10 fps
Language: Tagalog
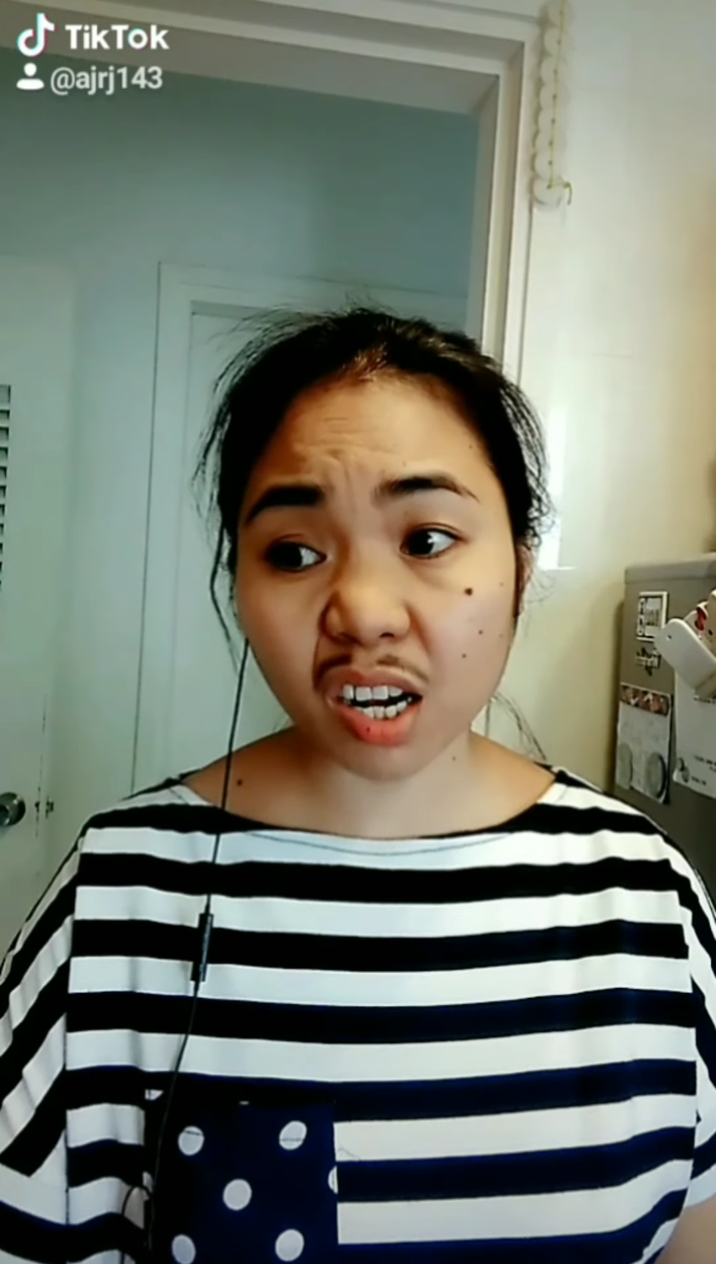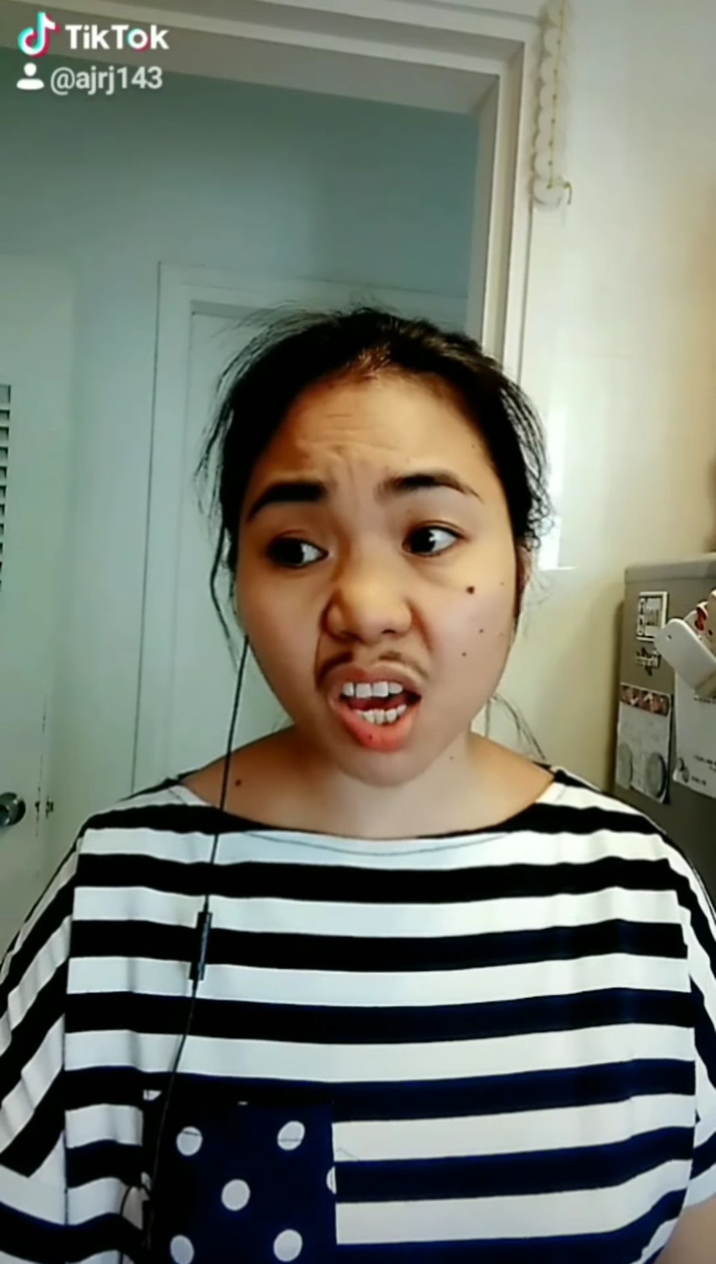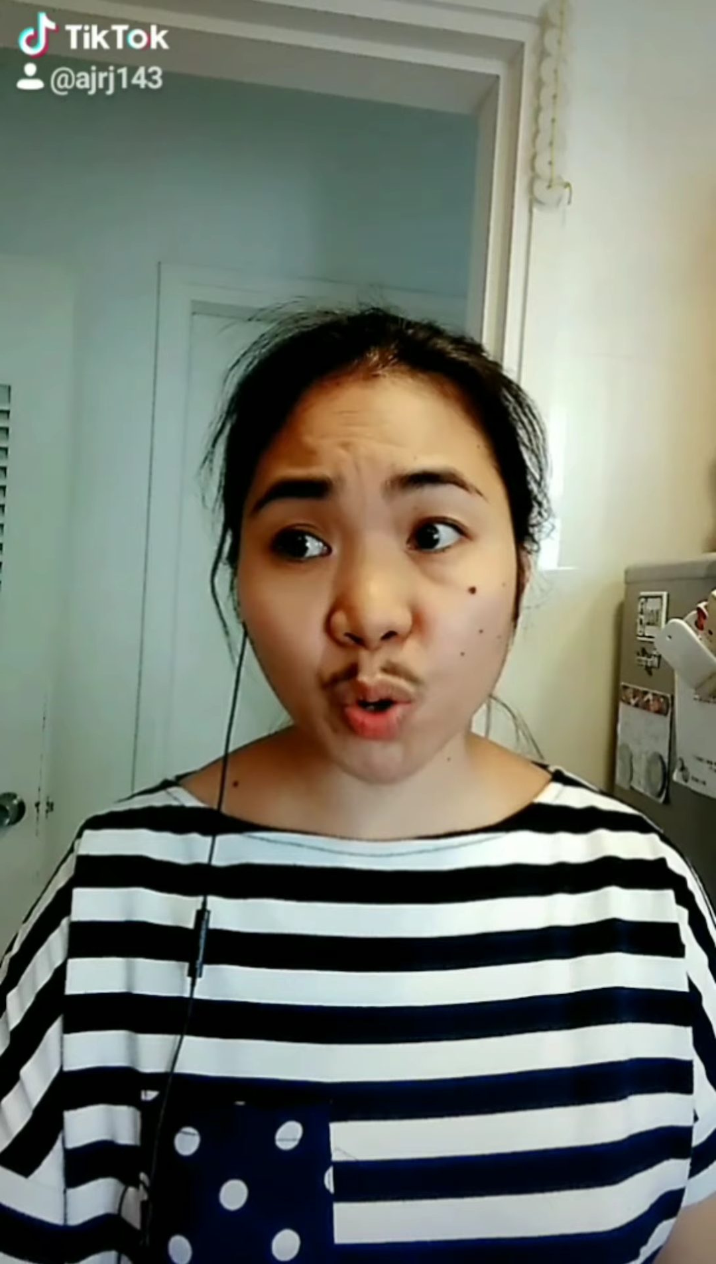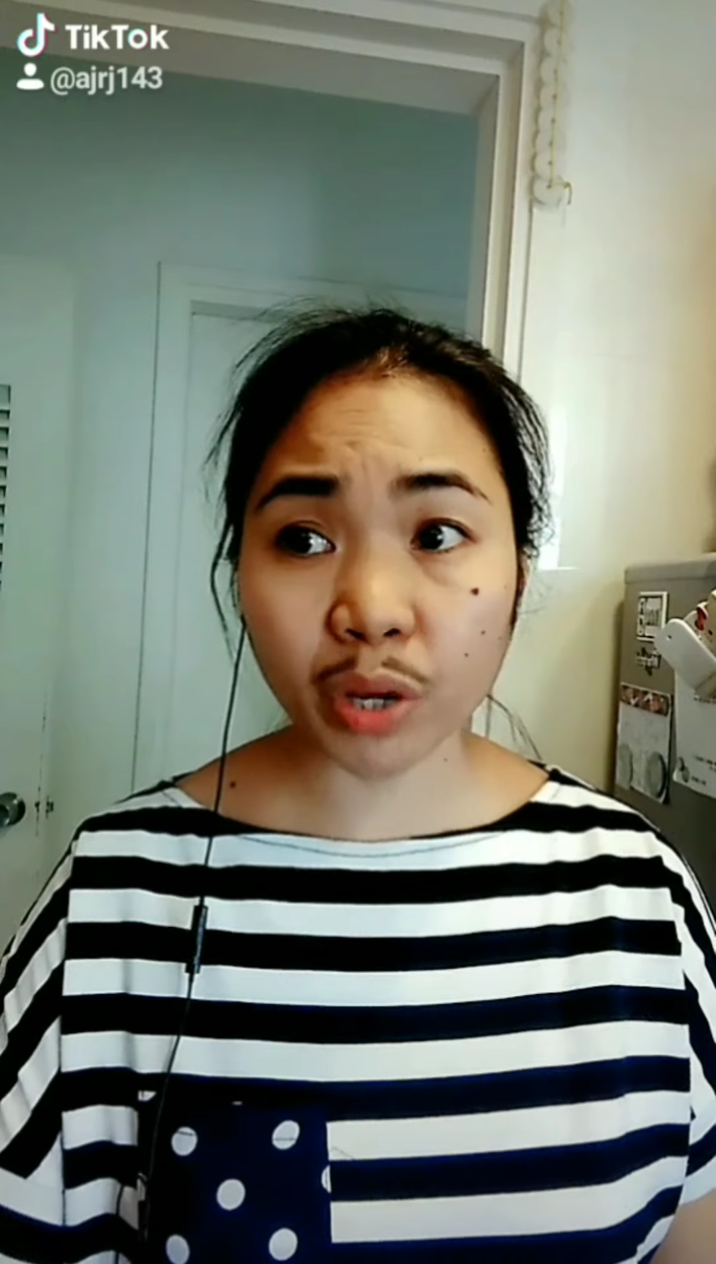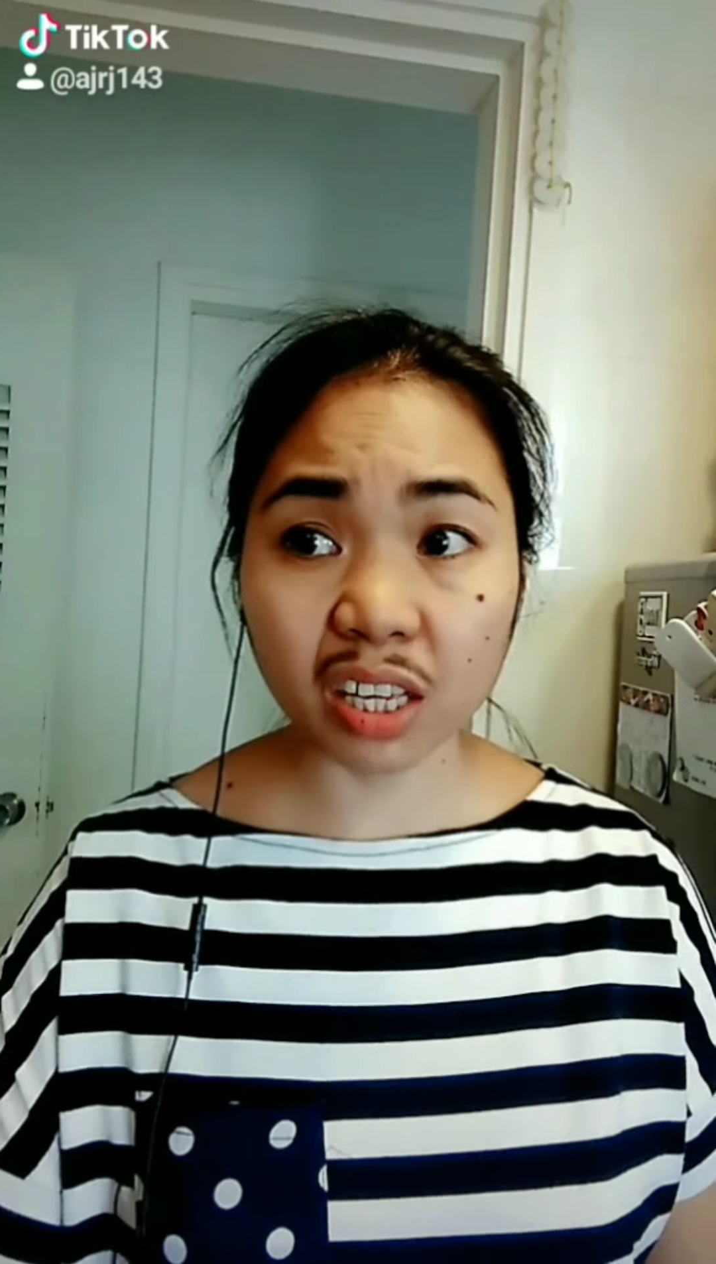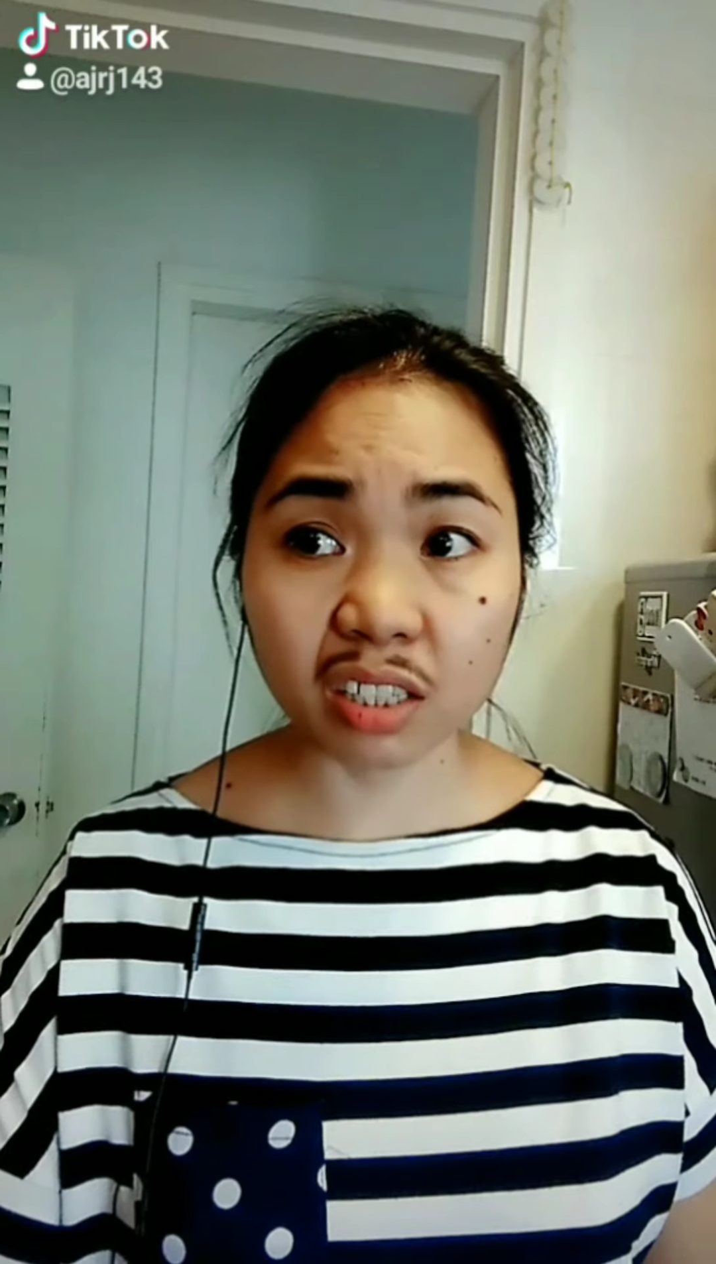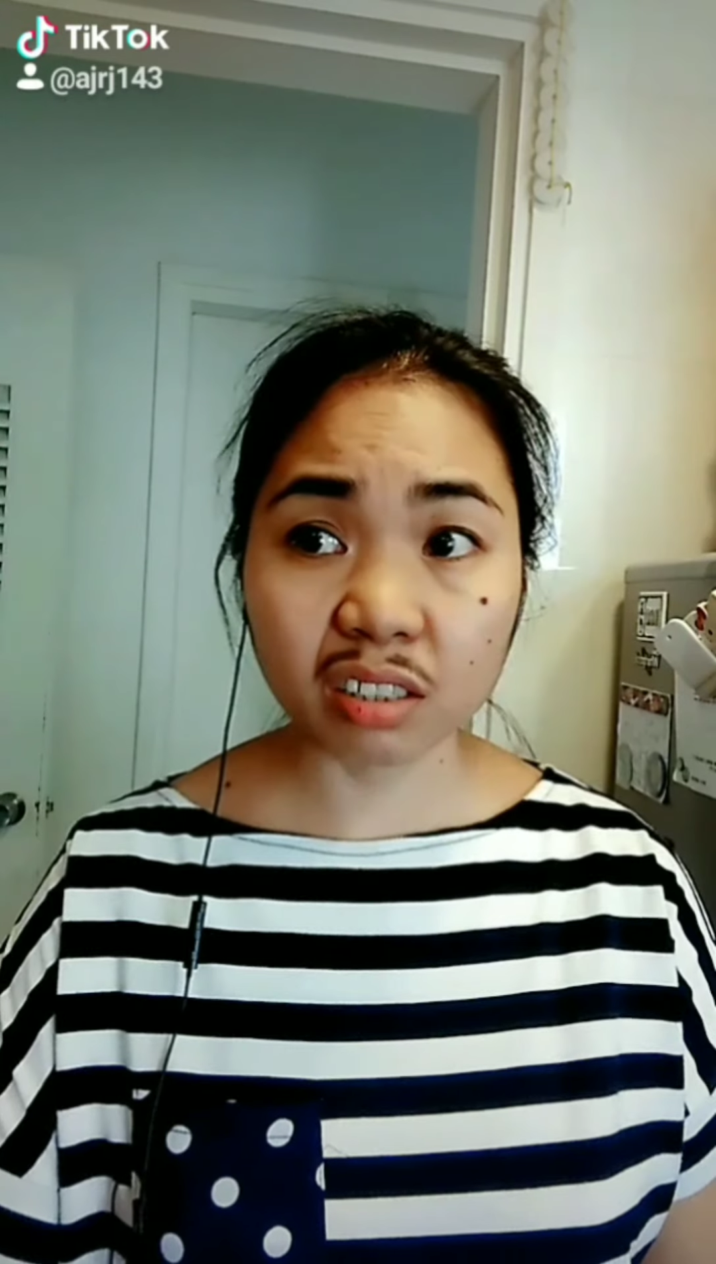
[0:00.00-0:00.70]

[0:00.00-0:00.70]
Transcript: Pacquiao eh.